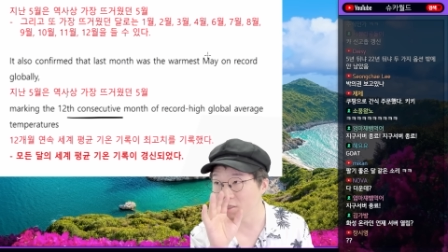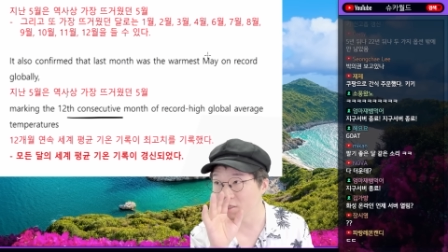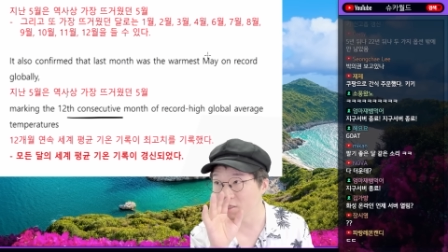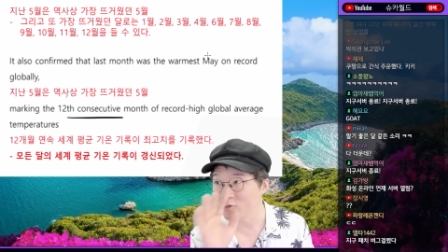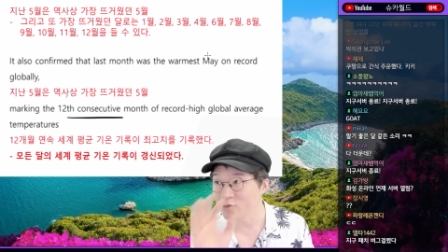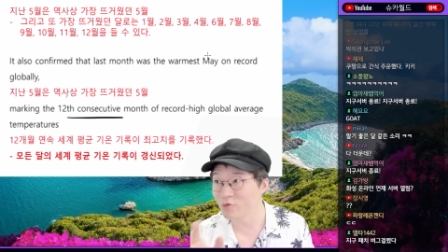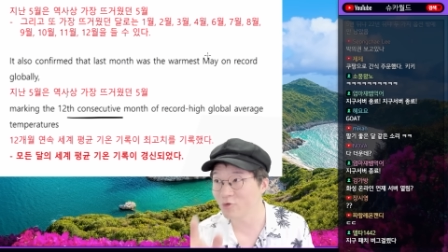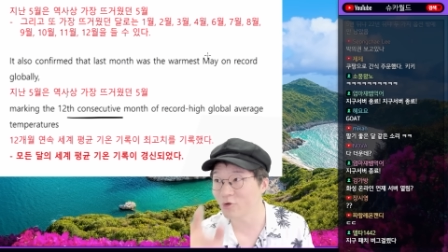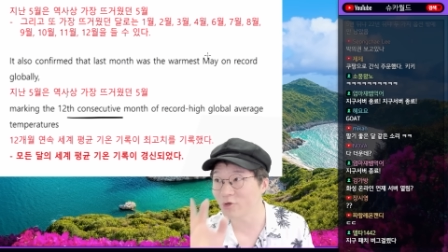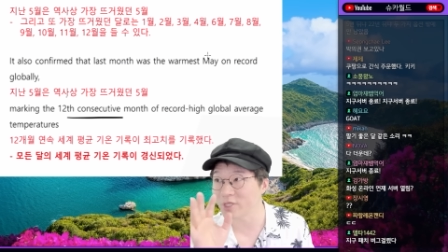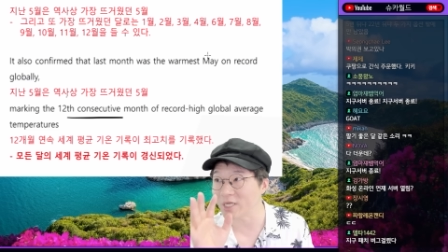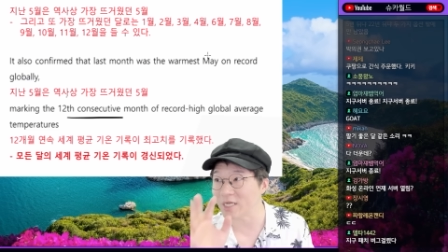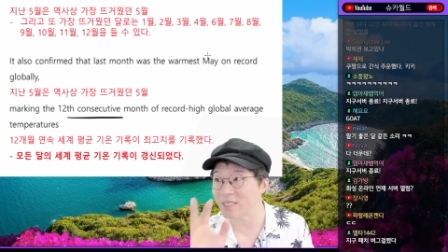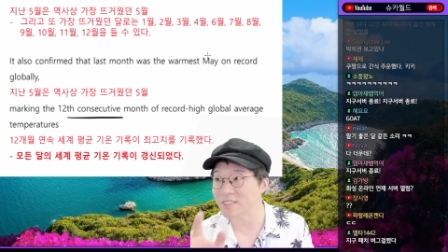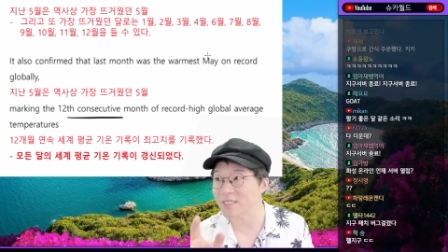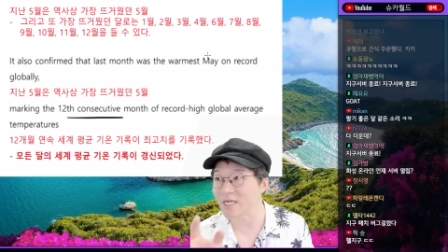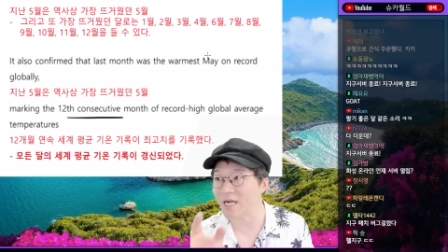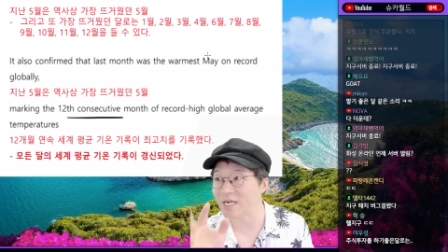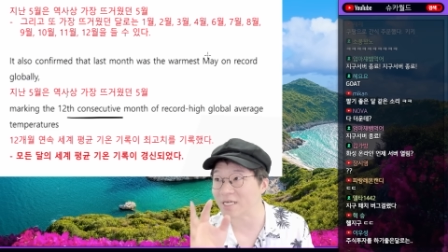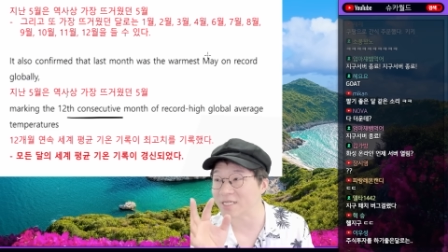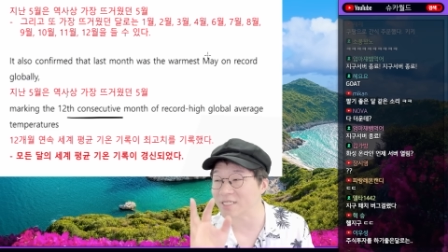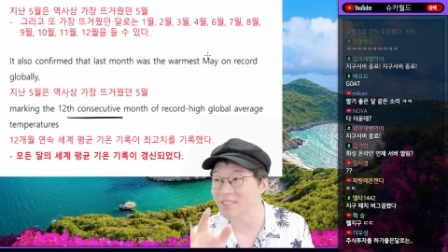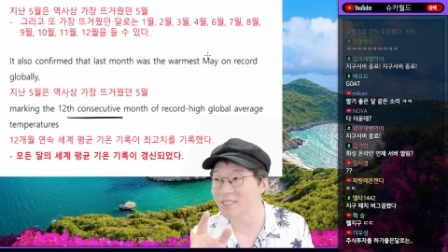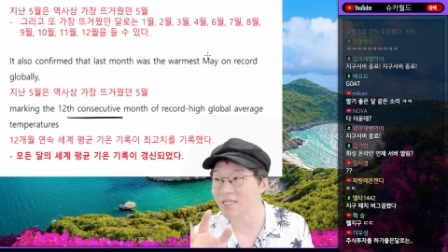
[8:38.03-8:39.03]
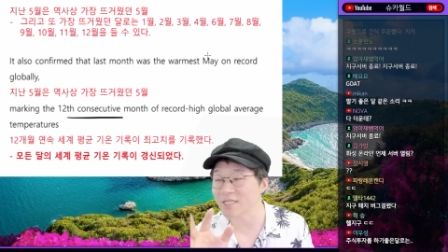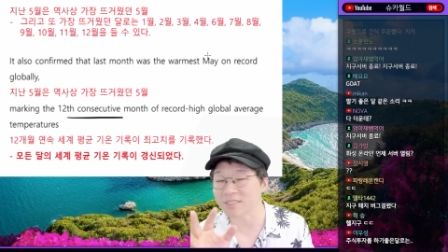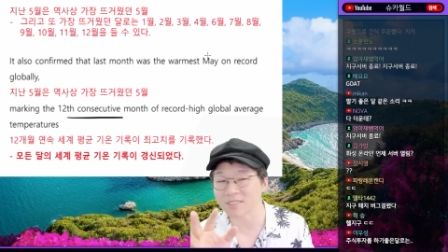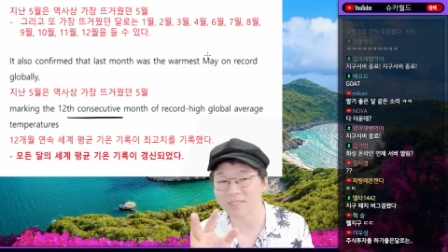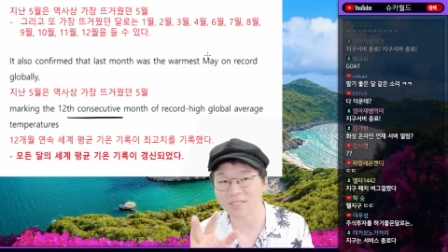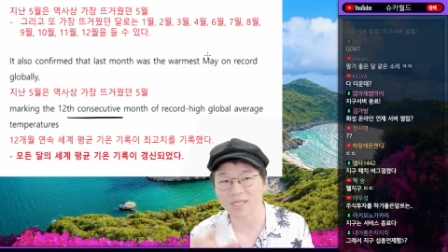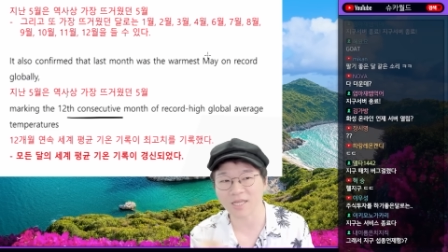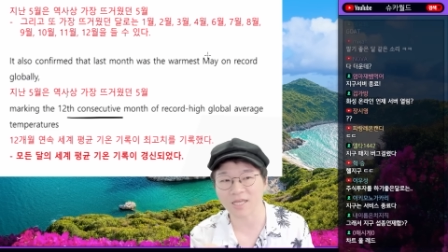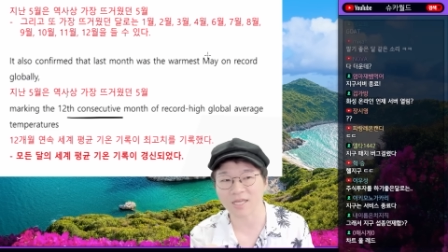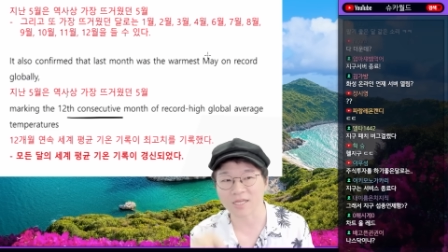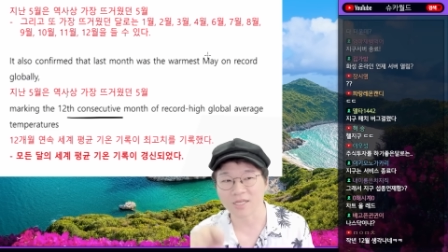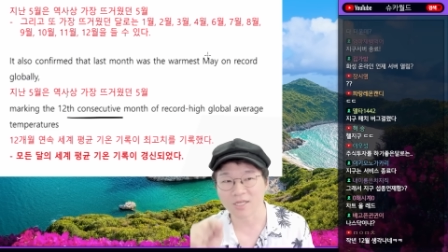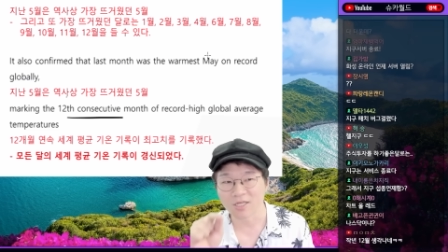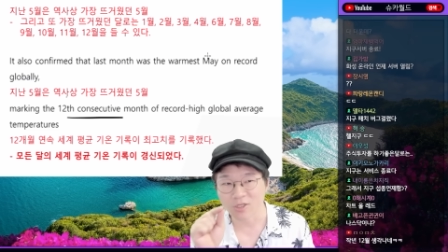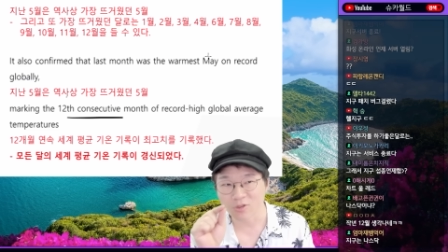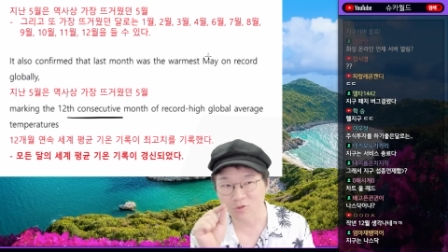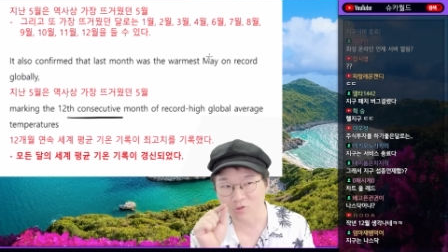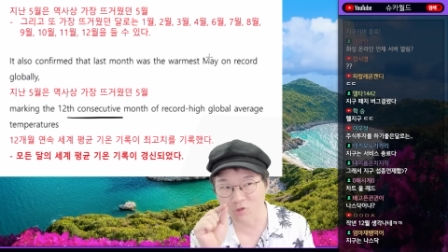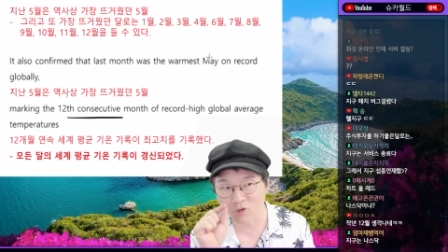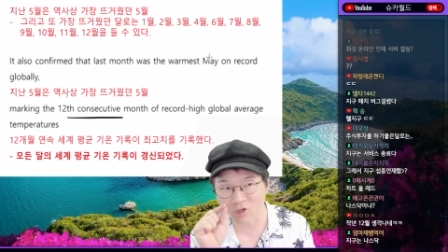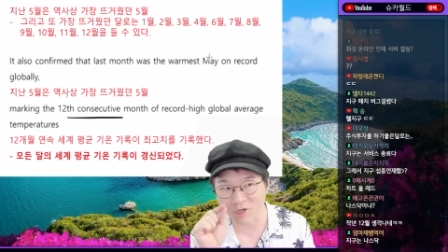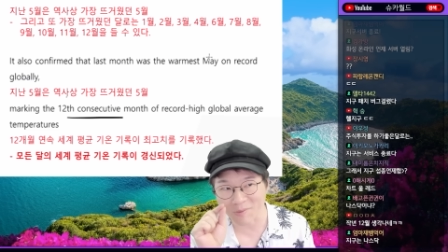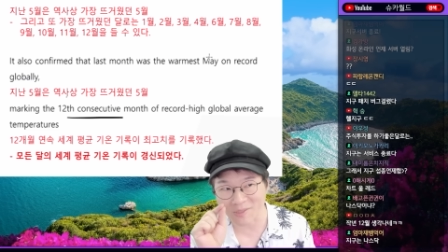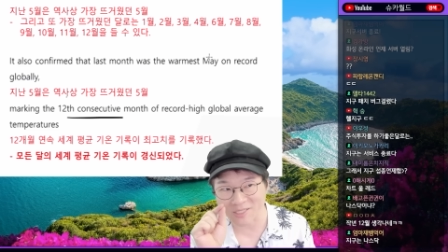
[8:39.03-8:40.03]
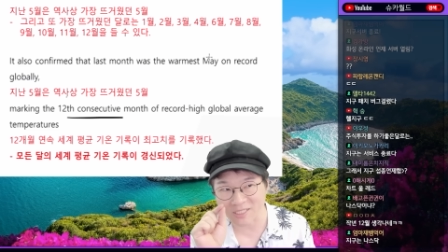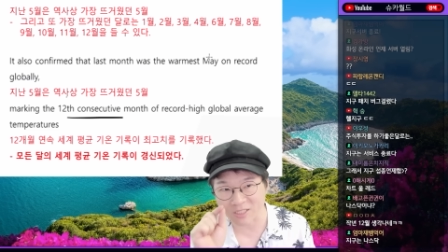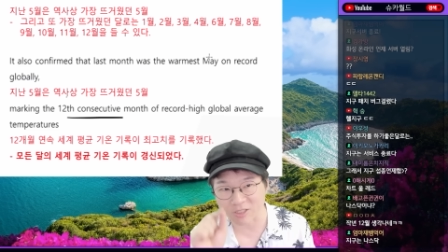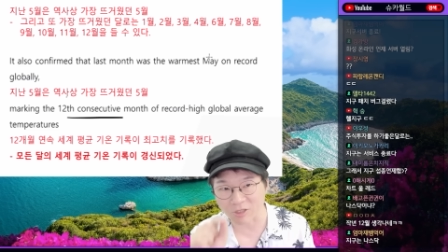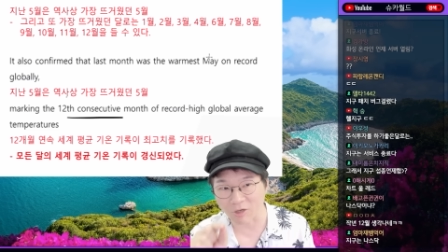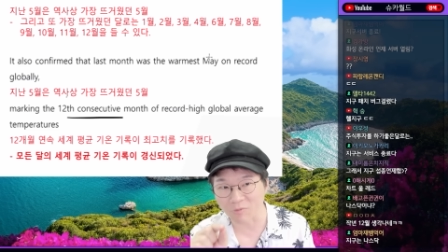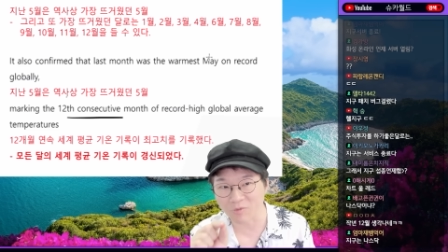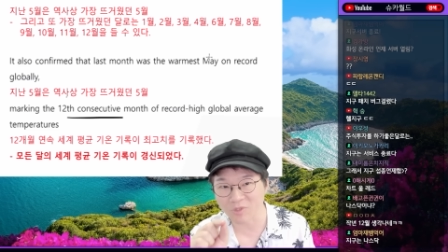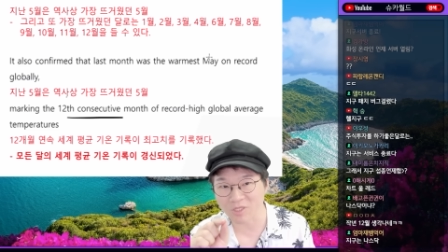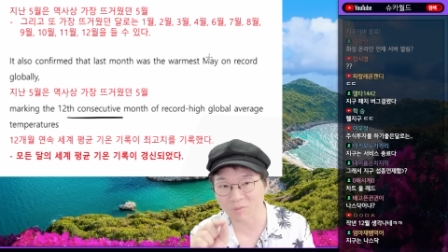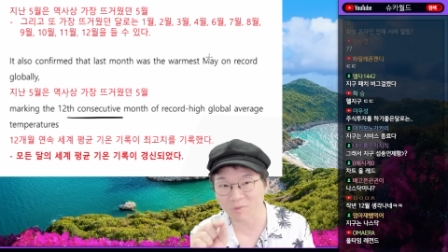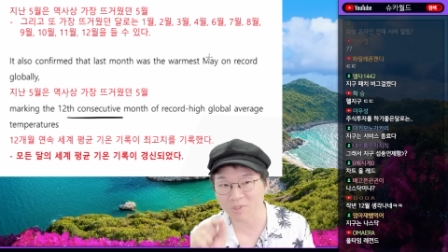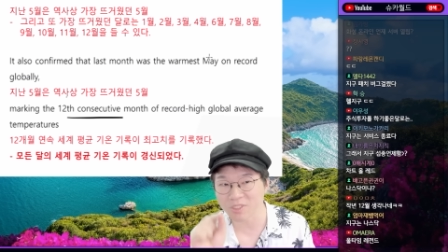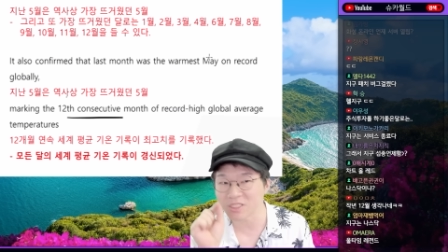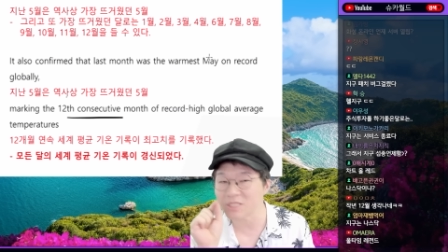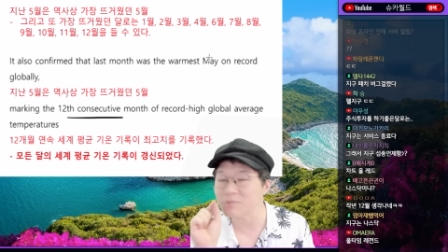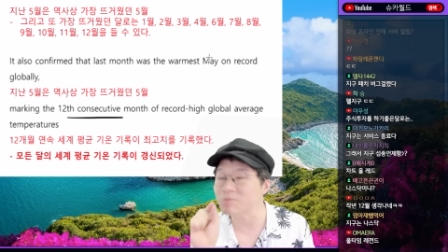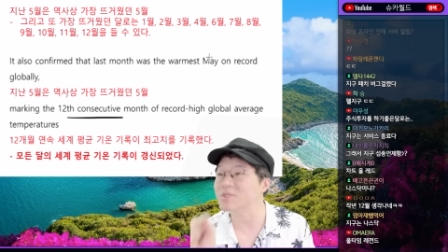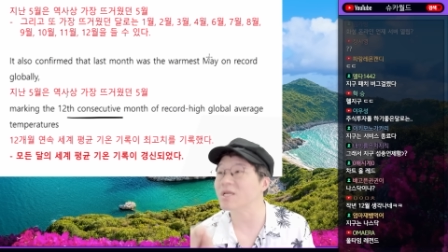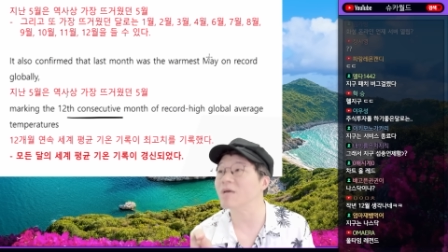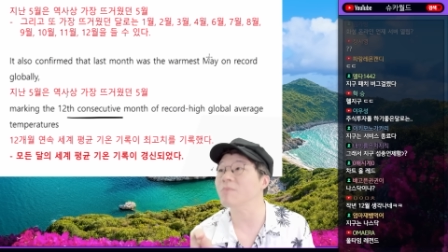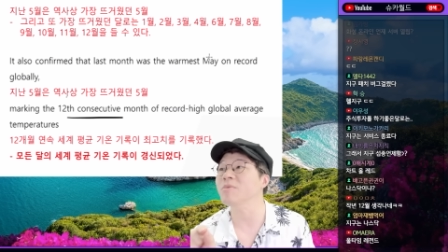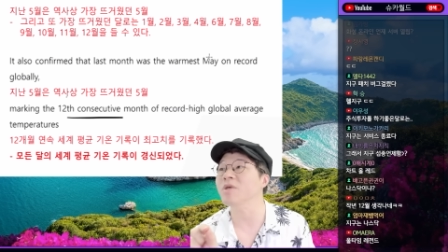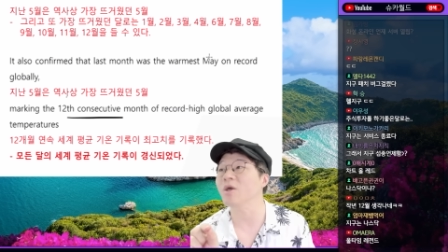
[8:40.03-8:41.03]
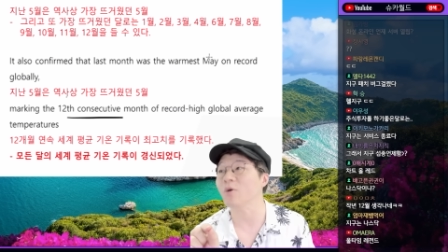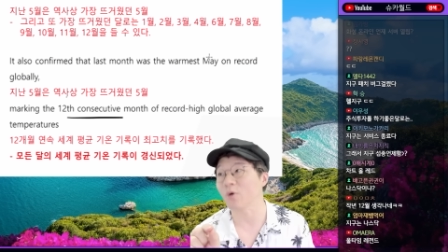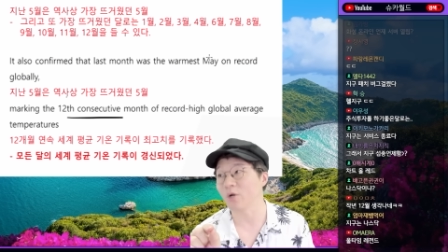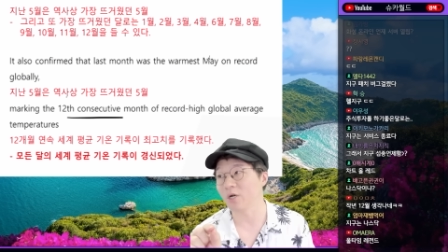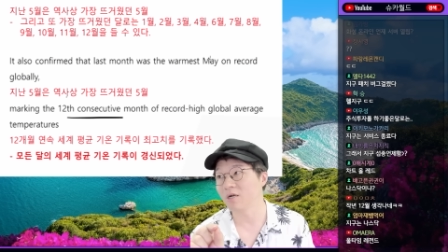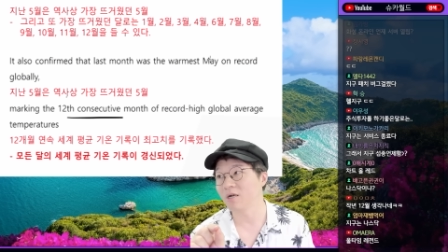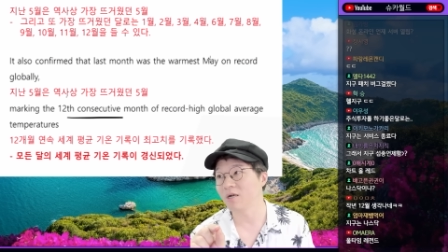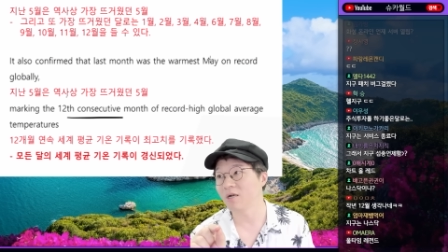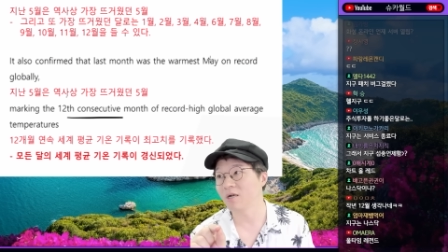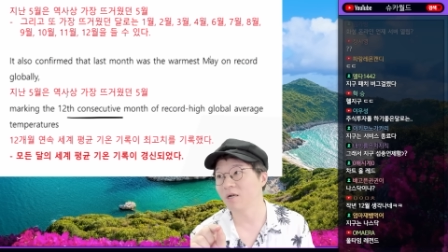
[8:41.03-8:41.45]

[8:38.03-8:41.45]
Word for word: 6월이 아직 안 끝났는데 6월에 만약에 넘기면 13개월,